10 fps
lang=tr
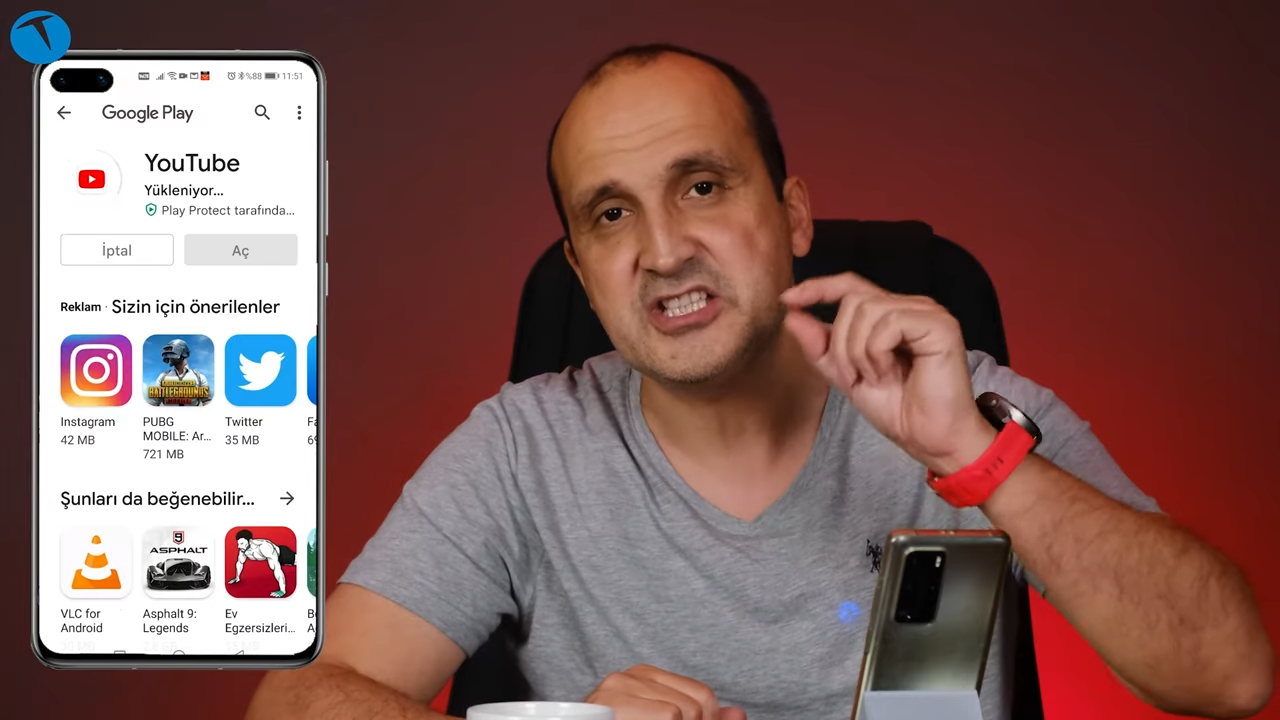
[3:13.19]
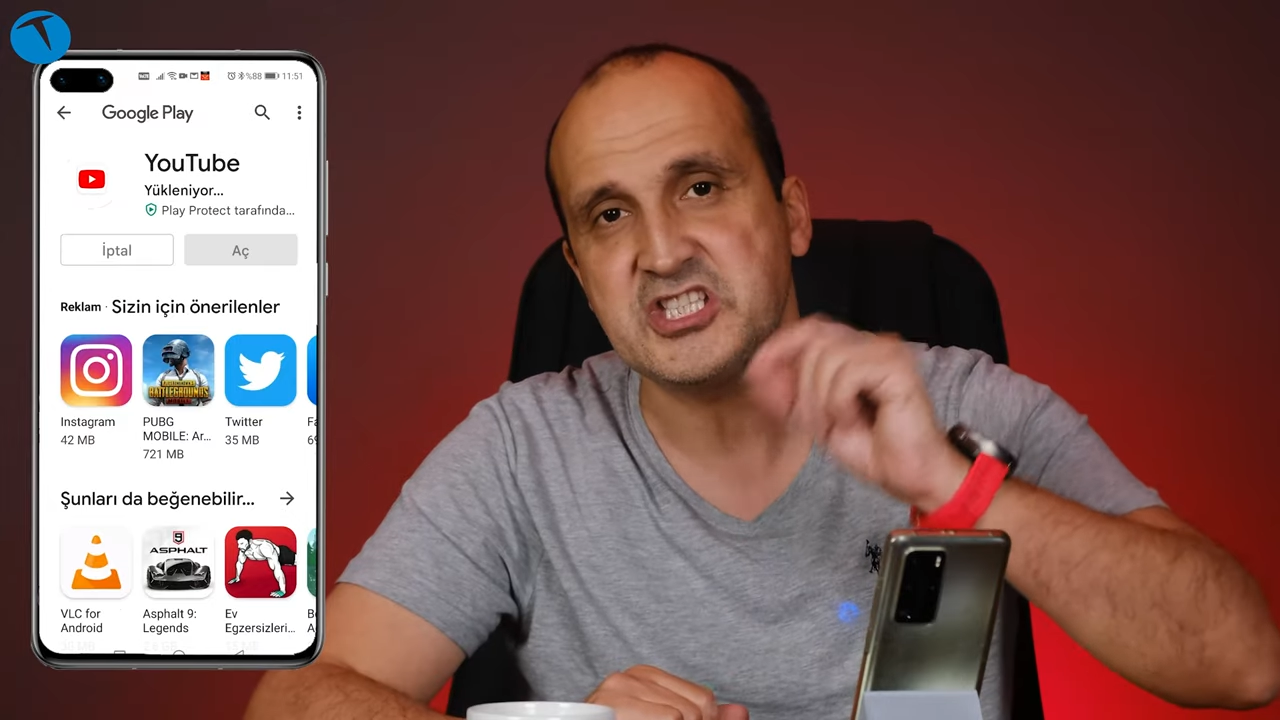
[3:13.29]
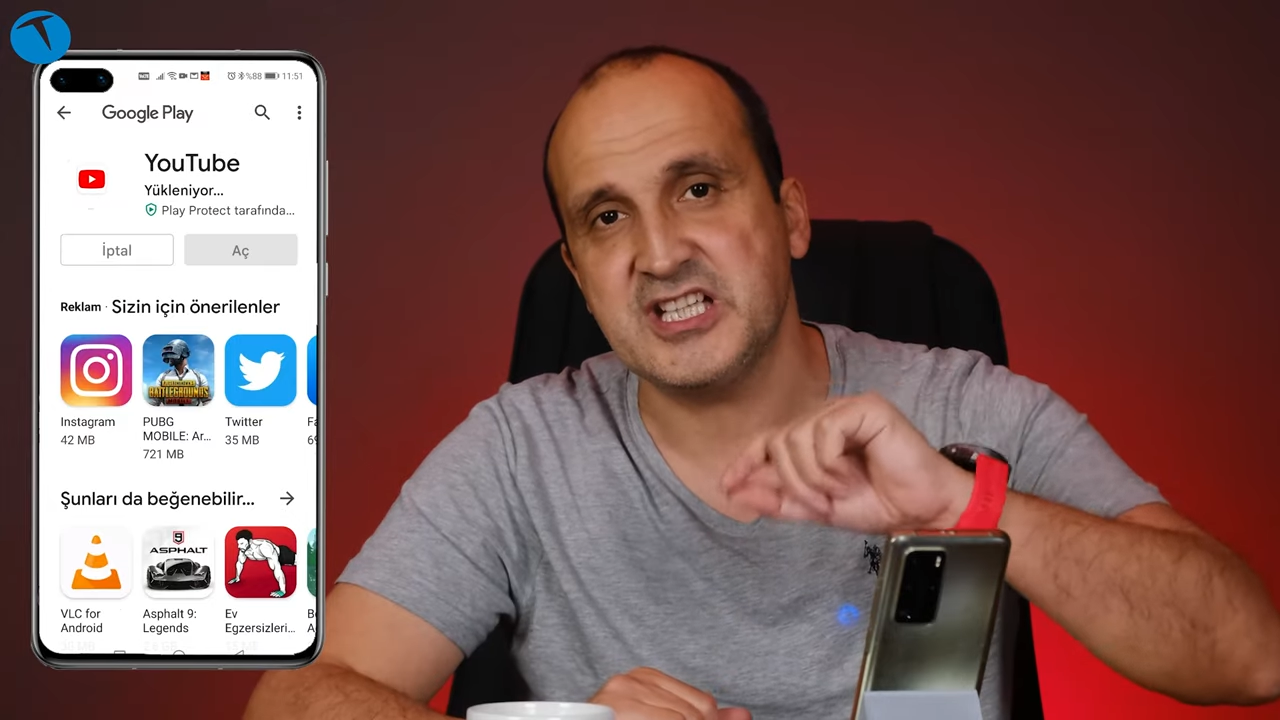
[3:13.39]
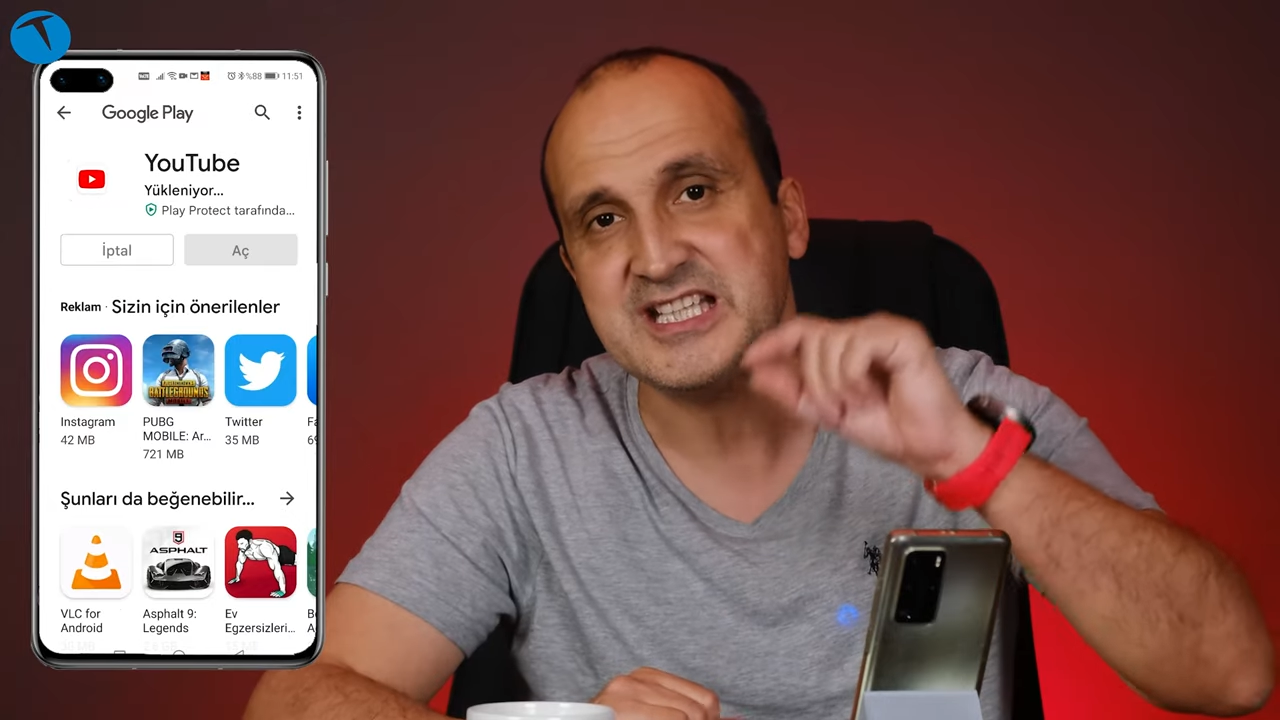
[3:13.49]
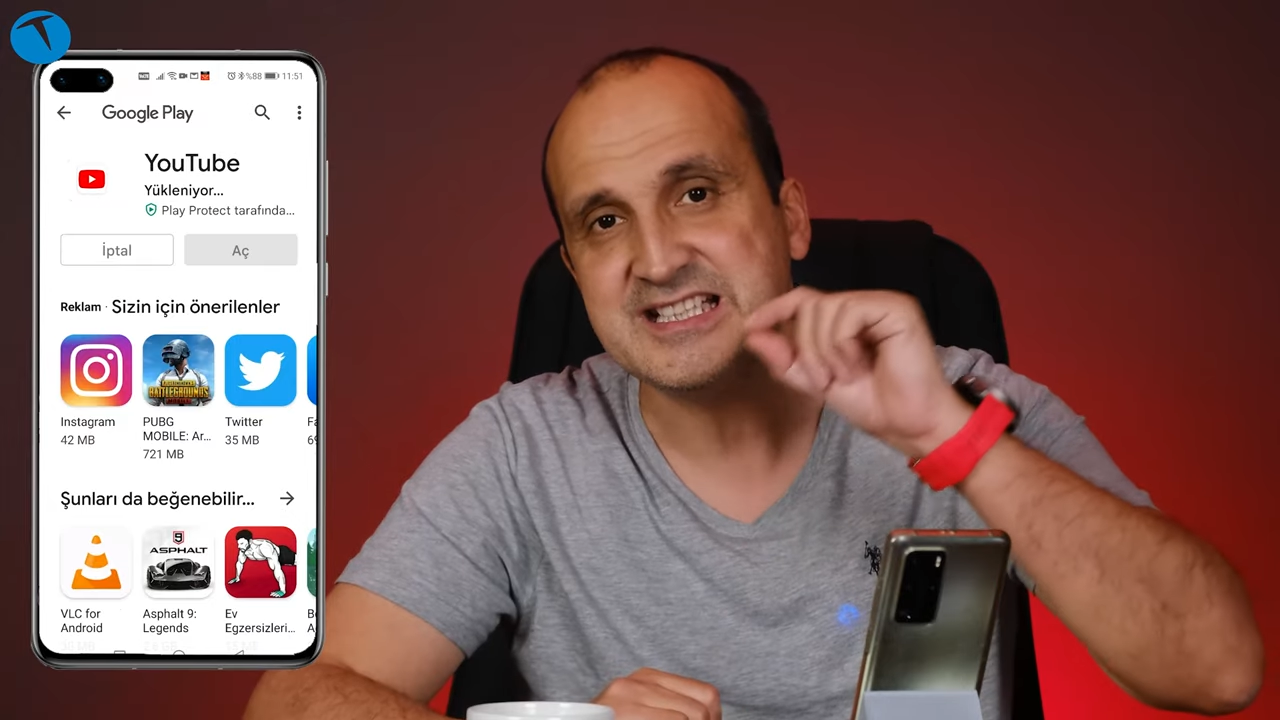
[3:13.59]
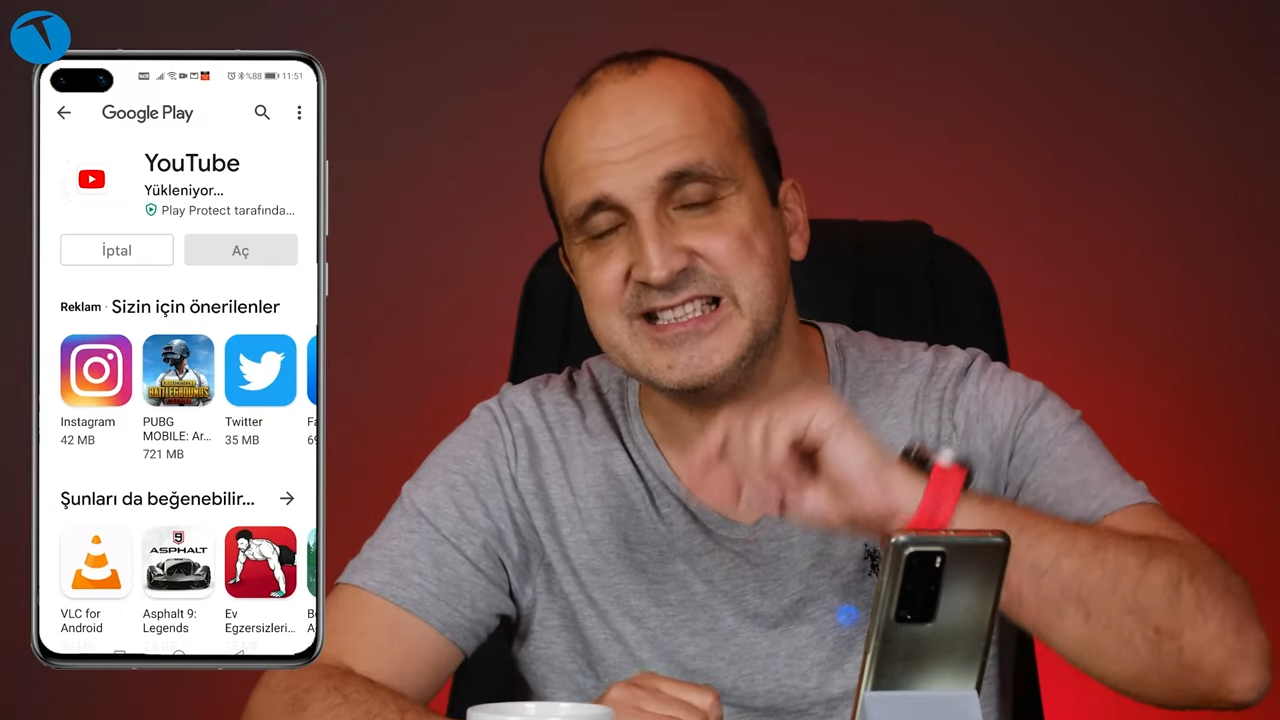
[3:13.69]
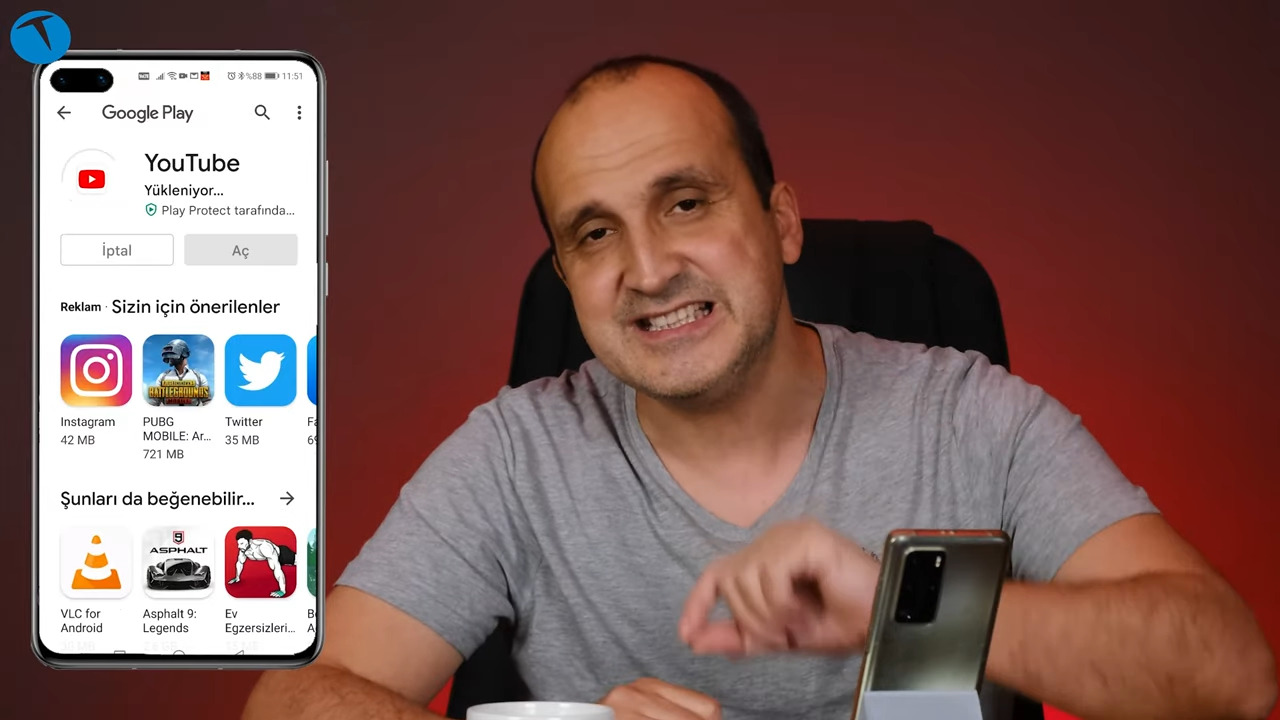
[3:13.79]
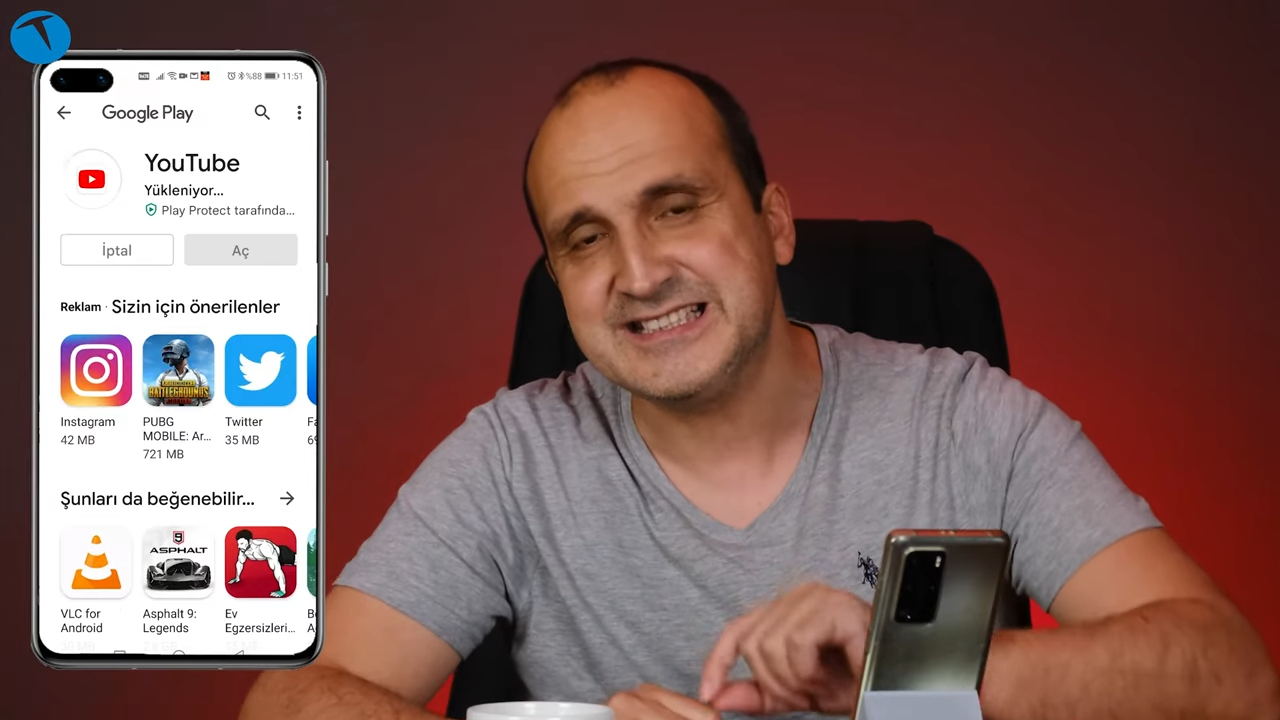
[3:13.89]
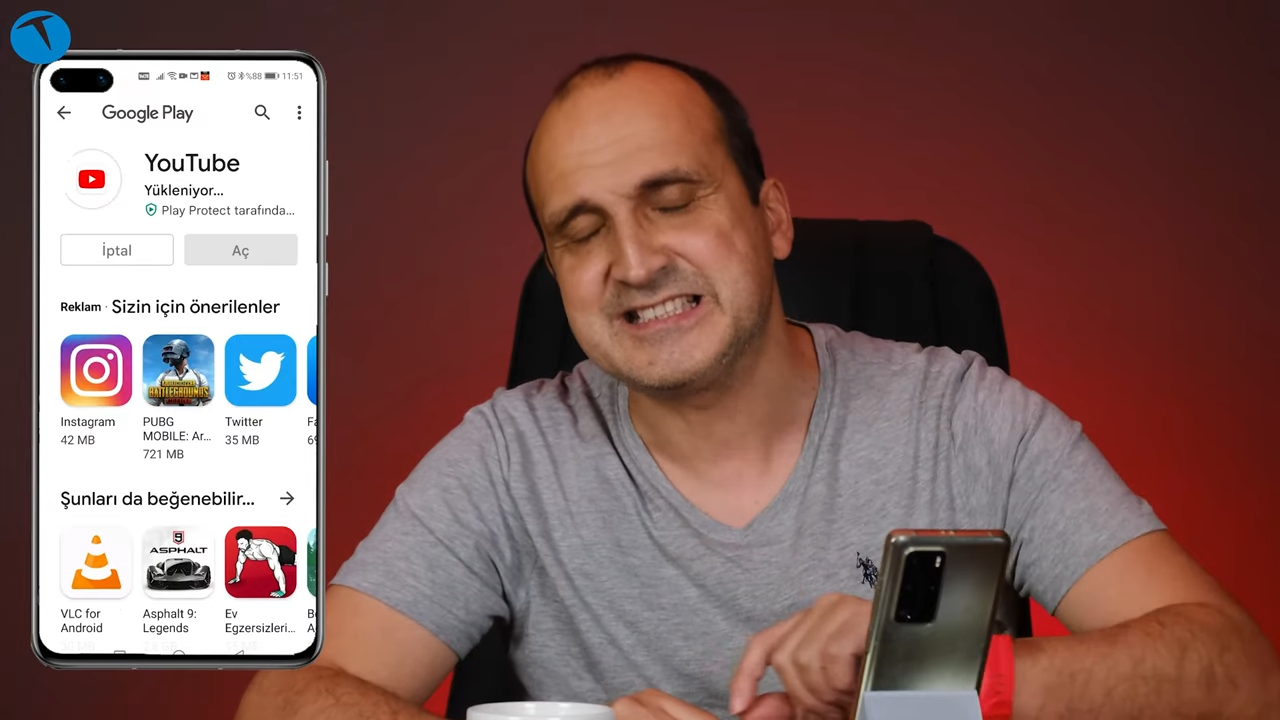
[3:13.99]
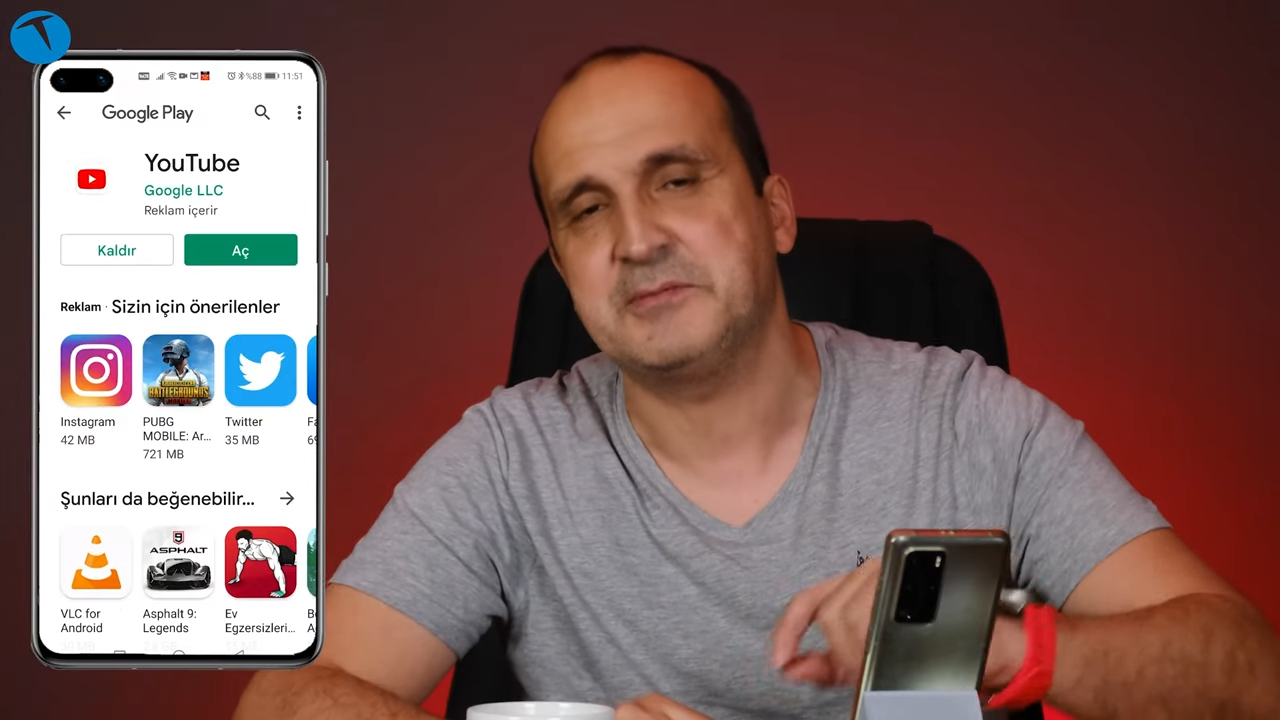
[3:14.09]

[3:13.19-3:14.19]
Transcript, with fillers: içine girdiğiniz